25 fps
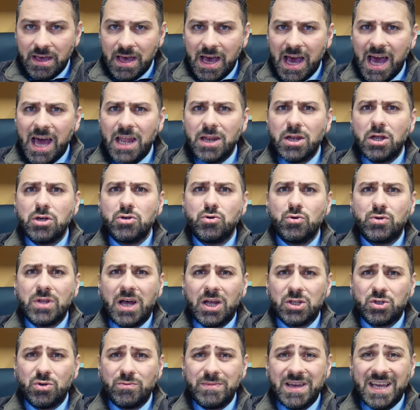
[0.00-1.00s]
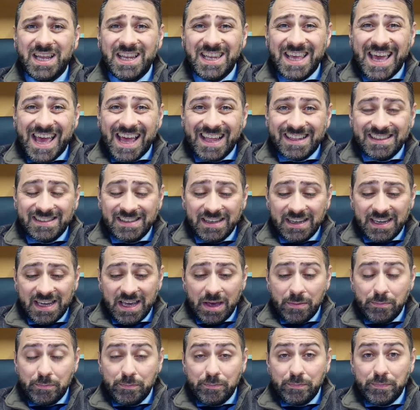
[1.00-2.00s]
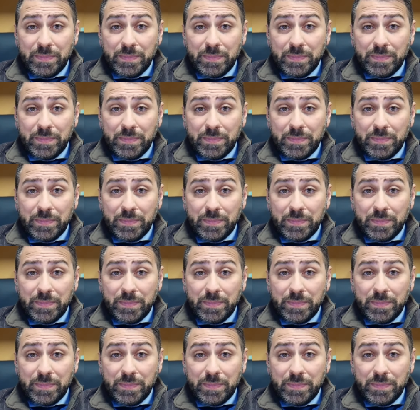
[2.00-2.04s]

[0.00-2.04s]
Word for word: hanno aiutato i miei clienti che